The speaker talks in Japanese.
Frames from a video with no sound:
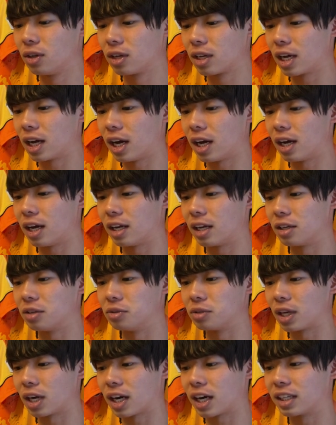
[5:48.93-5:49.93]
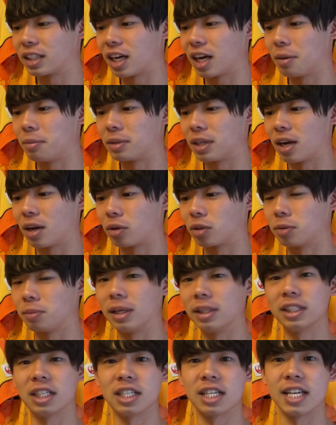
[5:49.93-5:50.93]
が、うんたらかんたらみたいなことも
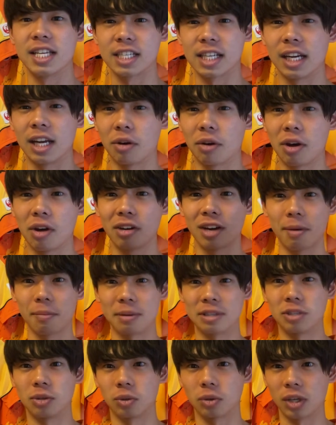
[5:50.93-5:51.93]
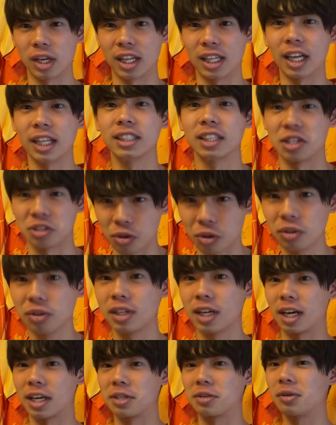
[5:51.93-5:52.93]
あったじゃないですか。名古屋グランパスの時だってあったでしょ？
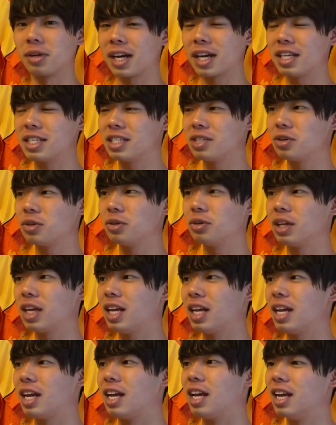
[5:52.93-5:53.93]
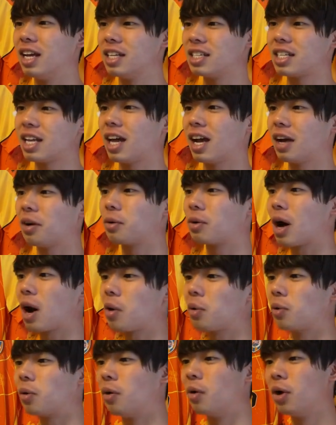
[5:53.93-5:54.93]
なんかそんな感じのようにして、過
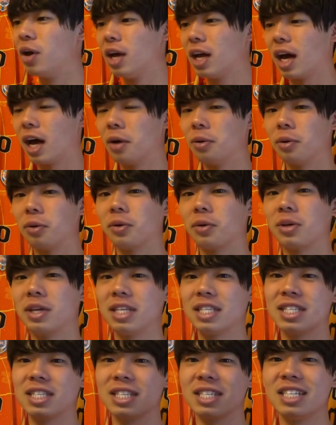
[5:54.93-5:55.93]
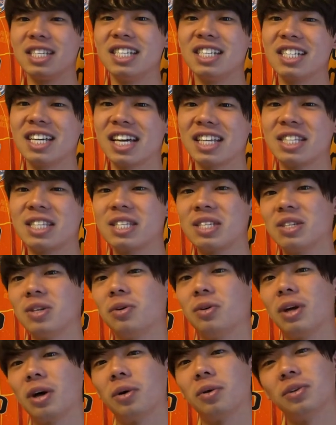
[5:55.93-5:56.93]
去の、傷がつく
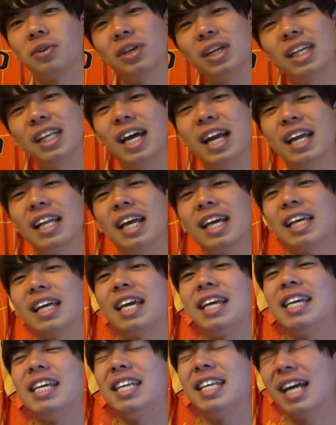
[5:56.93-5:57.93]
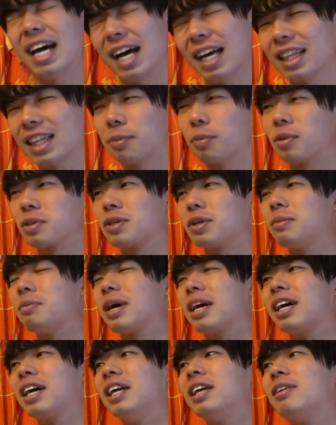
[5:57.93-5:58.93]
ようなことにならなきゃいいなって、もうそれ
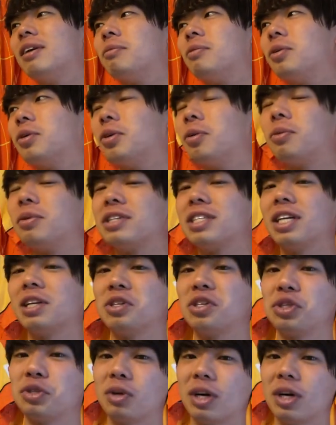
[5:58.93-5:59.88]
ばっかりはもう、のぼりさんの手